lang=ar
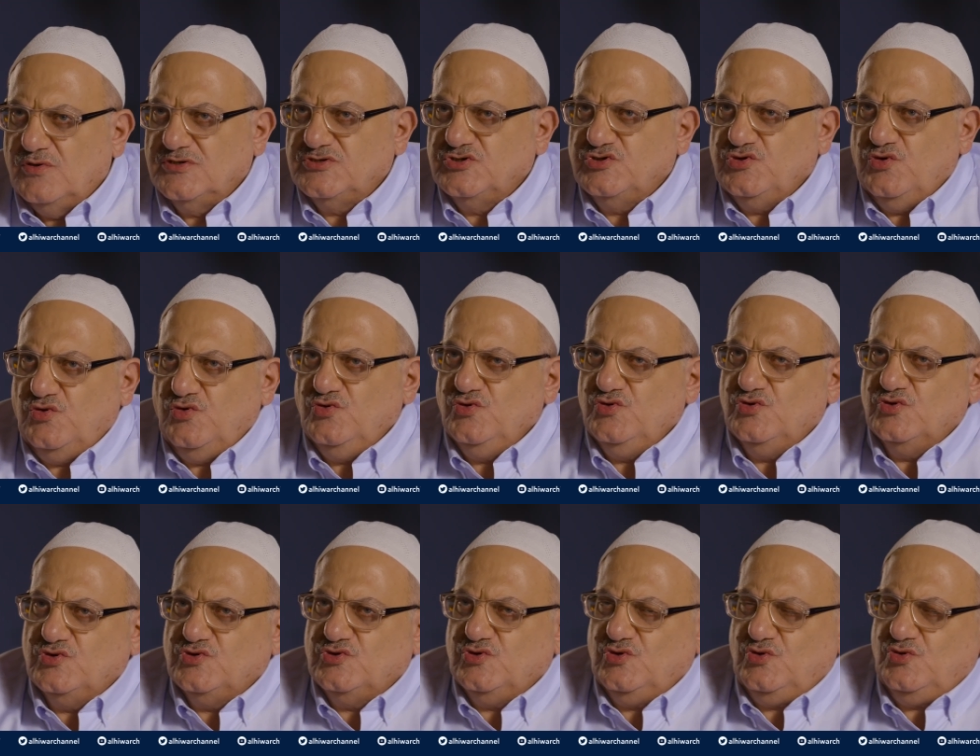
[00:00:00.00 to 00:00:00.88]

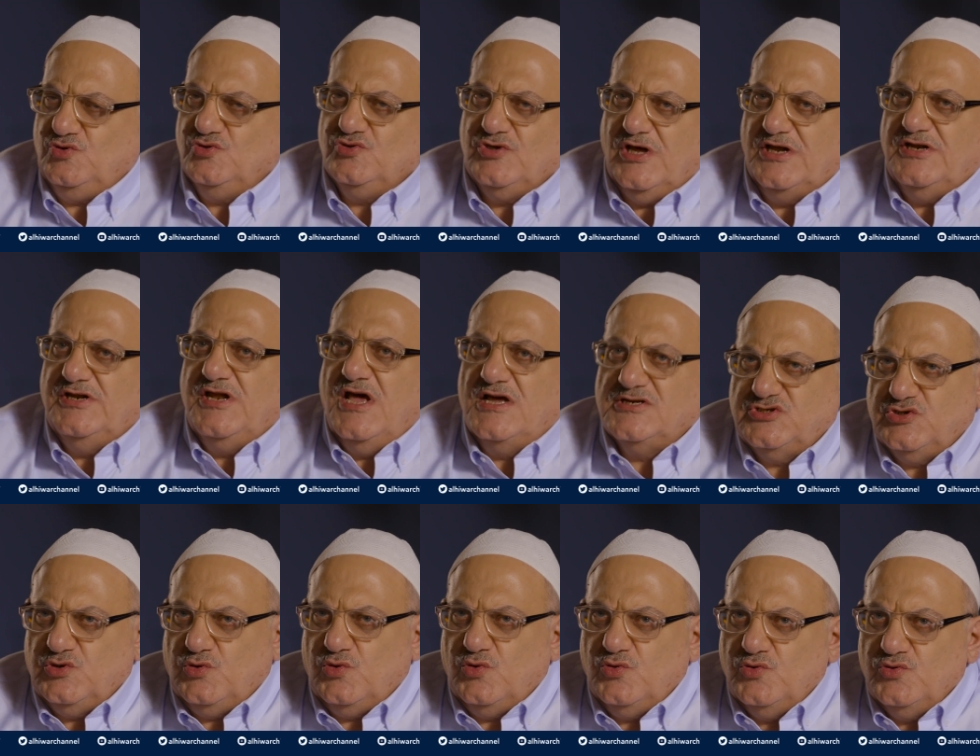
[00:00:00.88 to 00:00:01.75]
والصعود صعودا لا
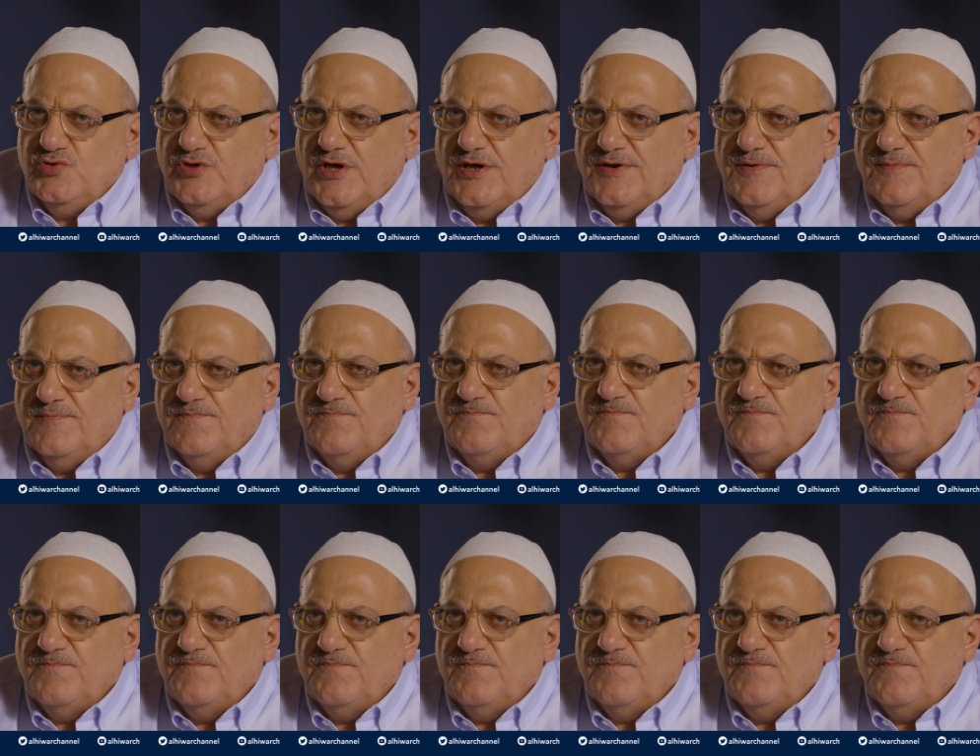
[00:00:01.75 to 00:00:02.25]
سعودا